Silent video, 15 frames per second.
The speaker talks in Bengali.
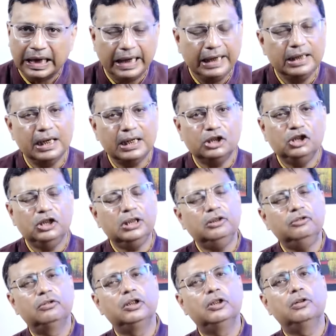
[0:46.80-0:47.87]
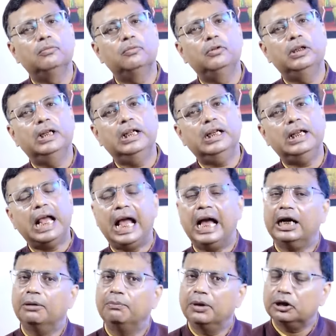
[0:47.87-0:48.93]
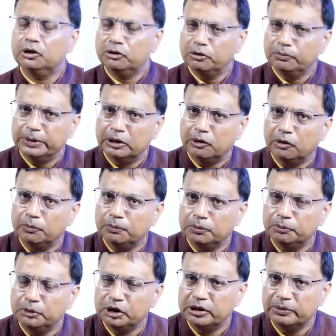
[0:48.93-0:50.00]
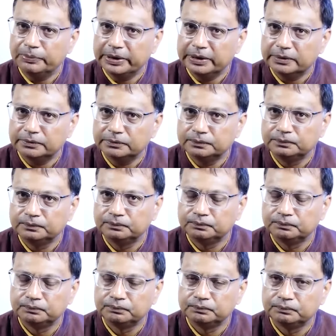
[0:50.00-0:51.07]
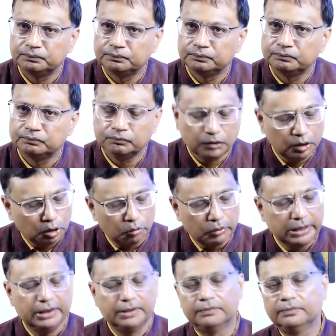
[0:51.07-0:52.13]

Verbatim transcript: এই রাজ্যে তৃণমূলের একমাত্র বিকল্প বিজেপি দুই